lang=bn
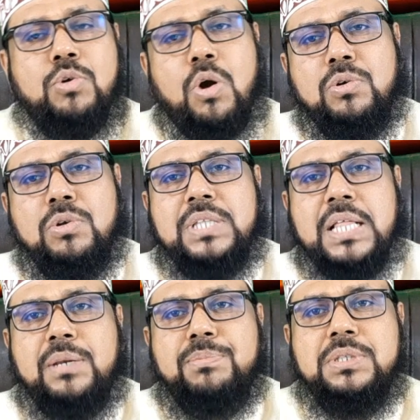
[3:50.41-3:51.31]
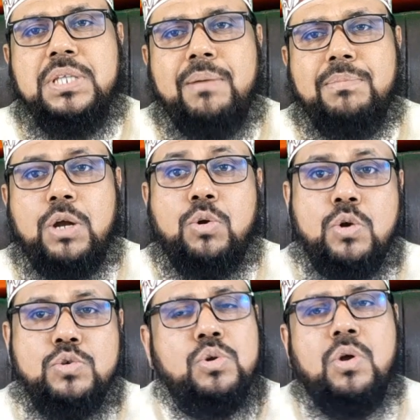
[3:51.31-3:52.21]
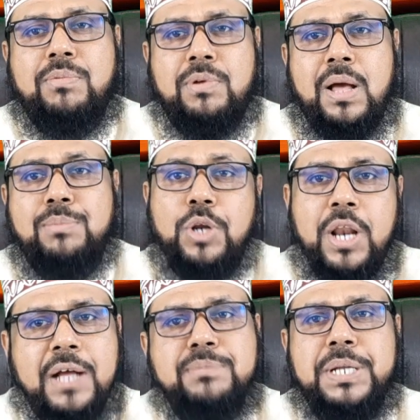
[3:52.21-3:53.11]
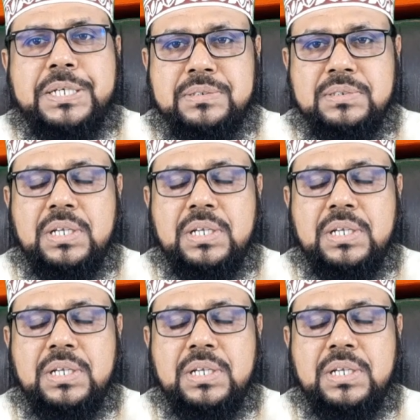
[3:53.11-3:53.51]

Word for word: কখনো তাদের প্রতি আমরা কঠোর হব না মনে রাখবেন